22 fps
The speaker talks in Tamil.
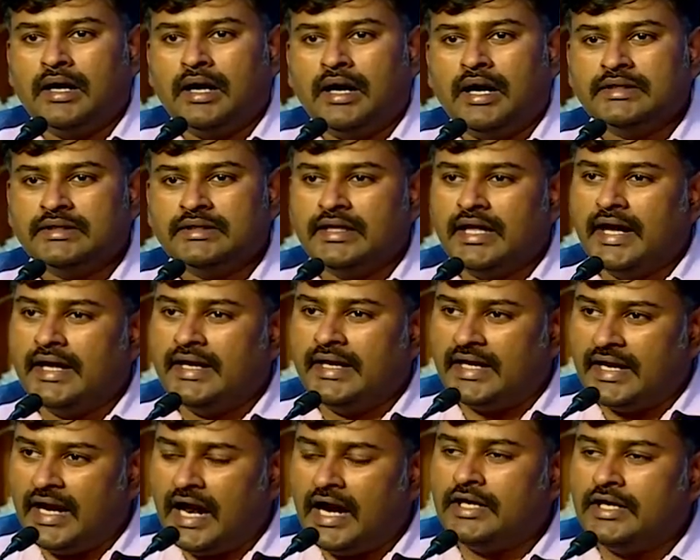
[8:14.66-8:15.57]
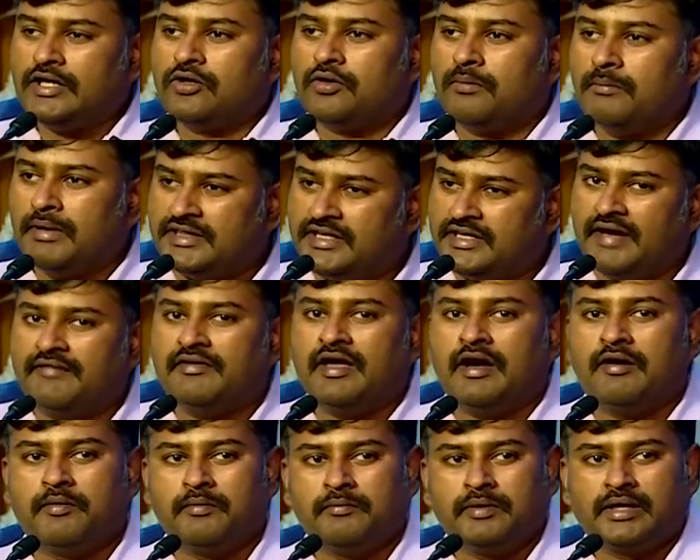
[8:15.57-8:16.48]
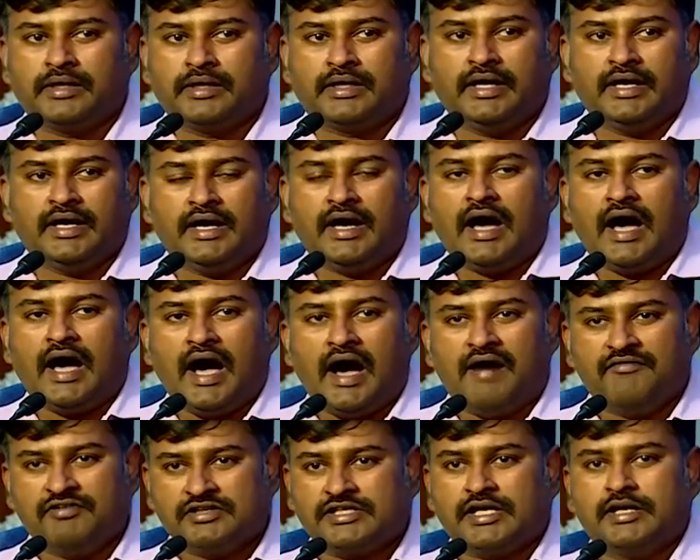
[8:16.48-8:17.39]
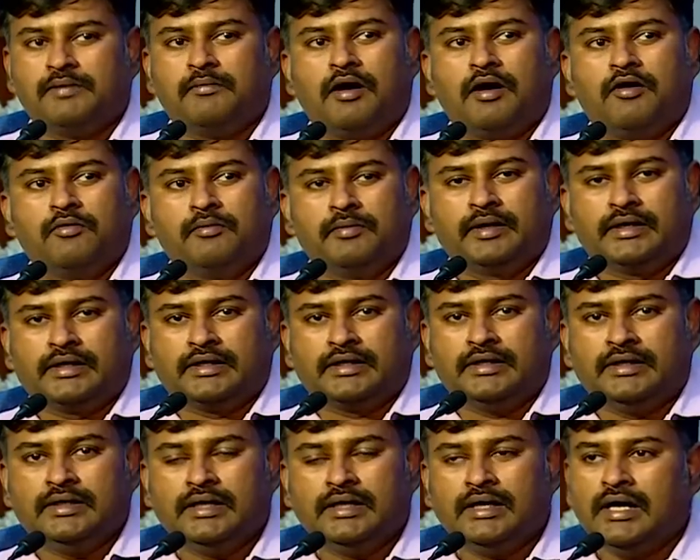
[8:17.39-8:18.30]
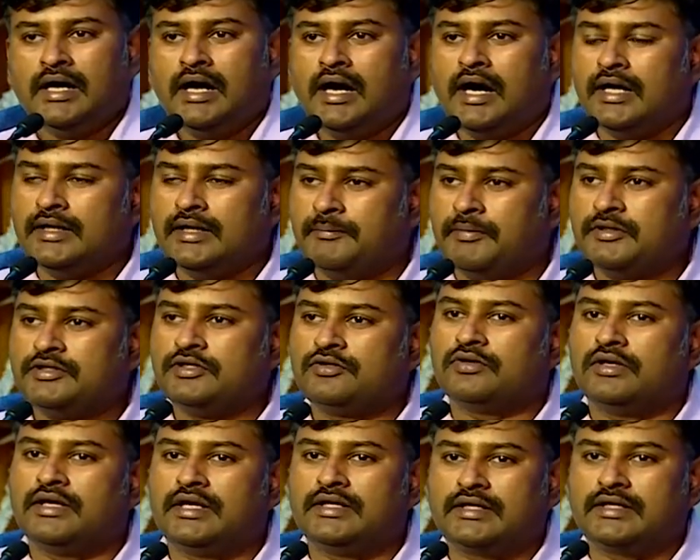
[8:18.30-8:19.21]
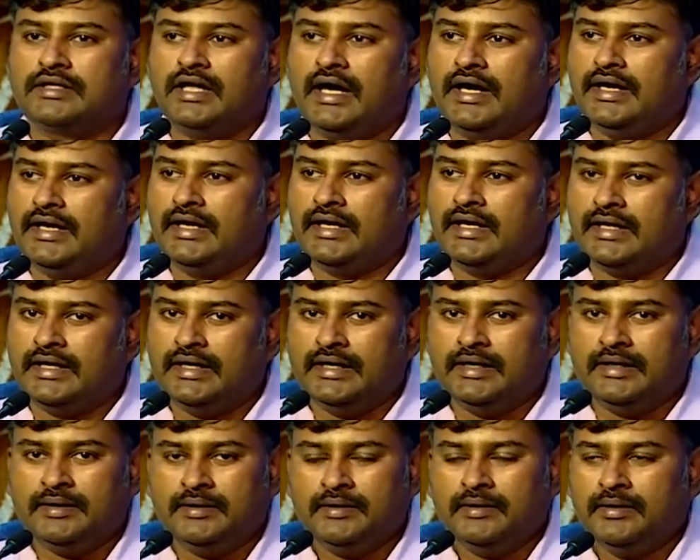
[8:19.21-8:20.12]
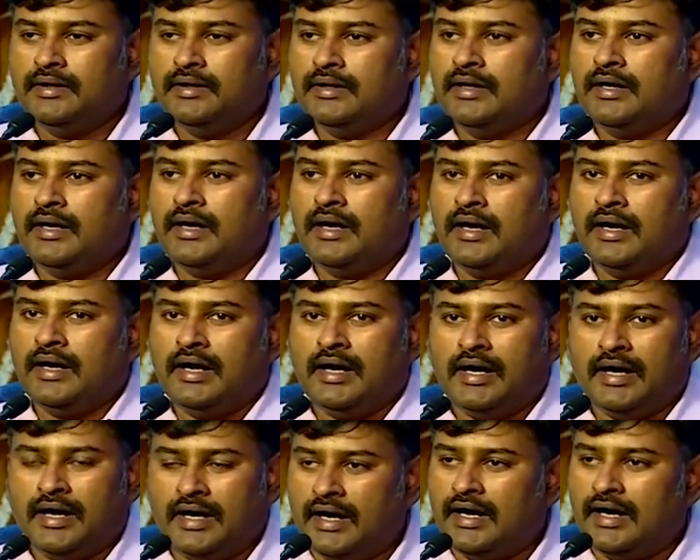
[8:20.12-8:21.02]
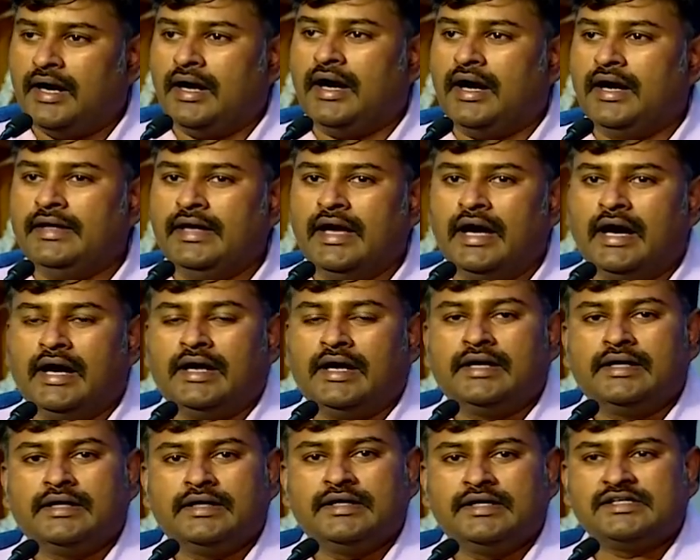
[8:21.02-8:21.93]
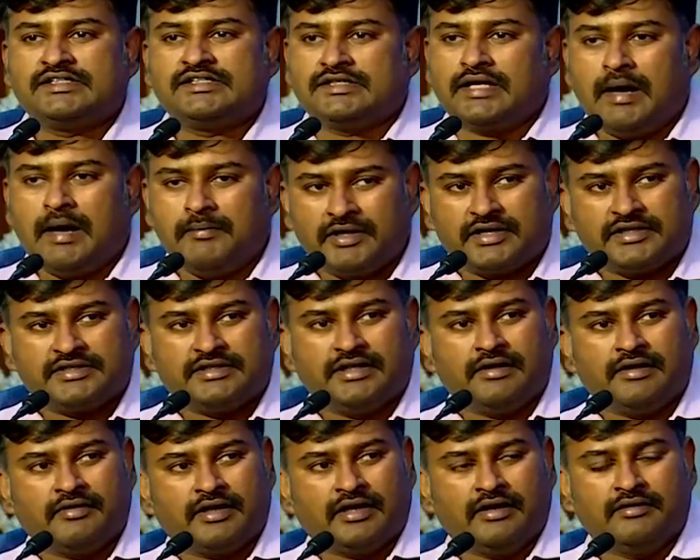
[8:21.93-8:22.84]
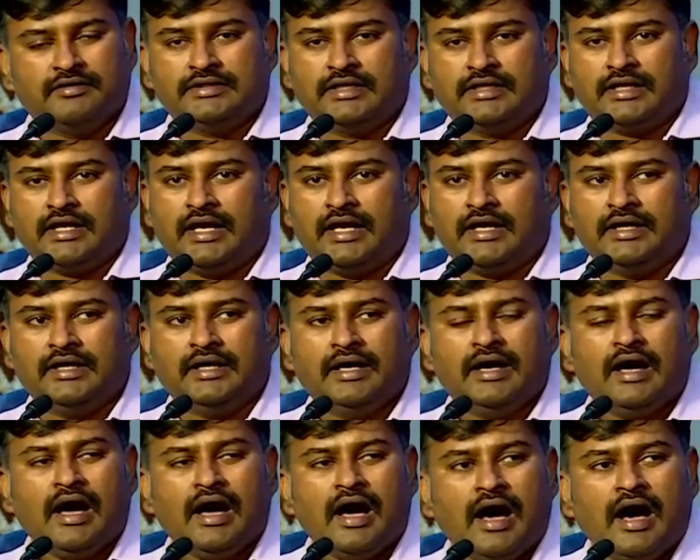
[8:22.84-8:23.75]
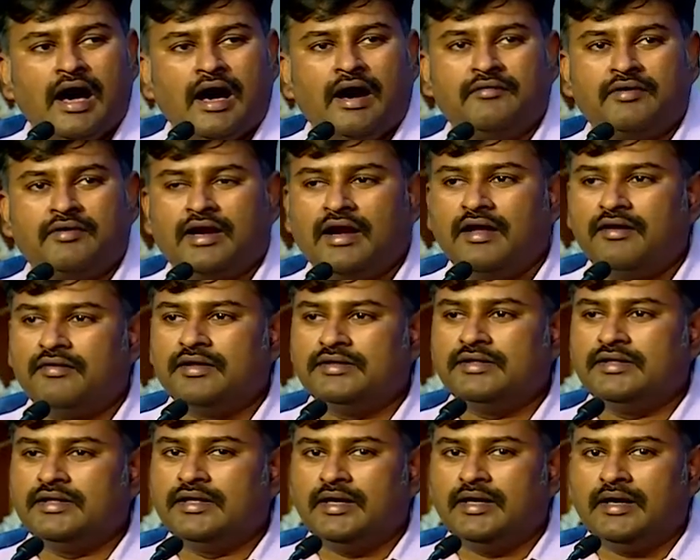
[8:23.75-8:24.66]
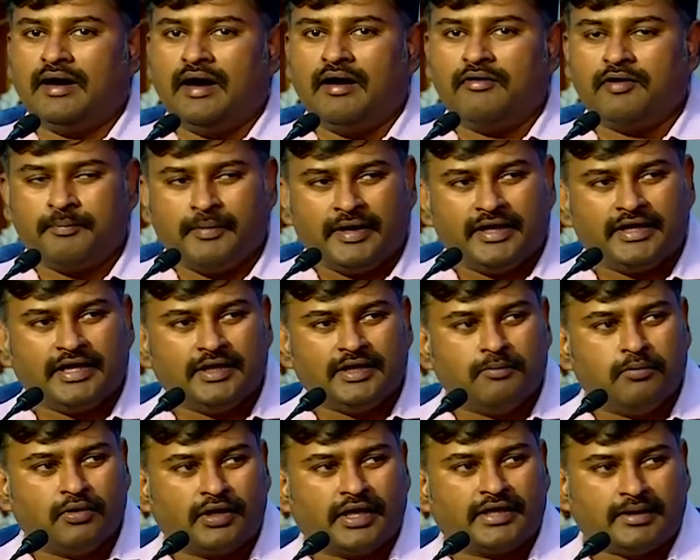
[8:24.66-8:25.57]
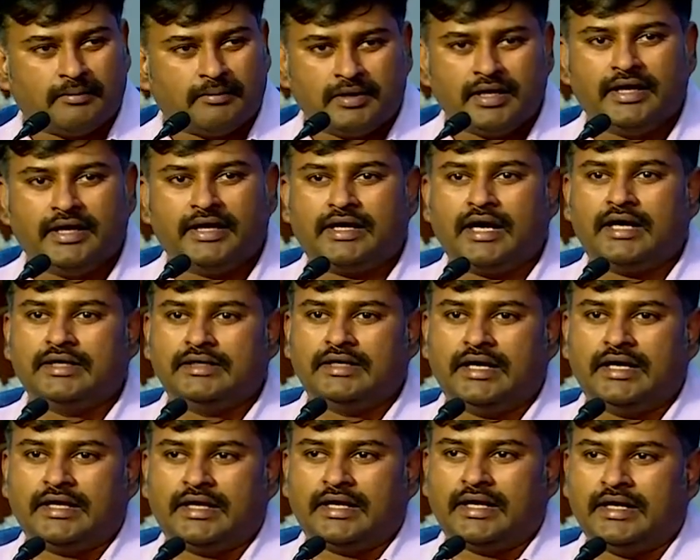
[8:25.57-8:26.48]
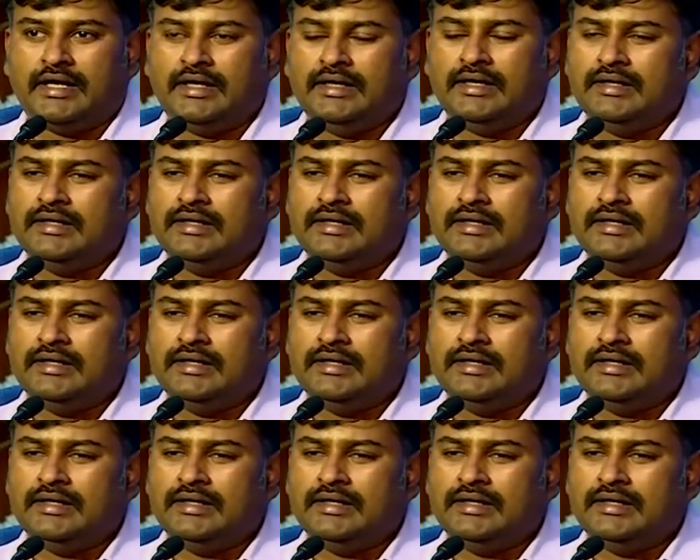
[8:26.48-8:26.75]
அதுதான் இன்னைக்கு நாட்டுக்கு ரொம்ப தேவையாகவும் இருக்குது அவசியமாகவும் இருக்குது அதை பற்றி சொல்கிறதுக்கு தான் இன்றைக்கி ஐயா எஸ் ராமகிருஷ்ணன் அவர்கள் வந்திருக்கிறாரு அவரெல்லாம் வந்து அவர் படிக்காத புக்கே தமிழில் இருக்காதுன்னு நினைக்கிறேன்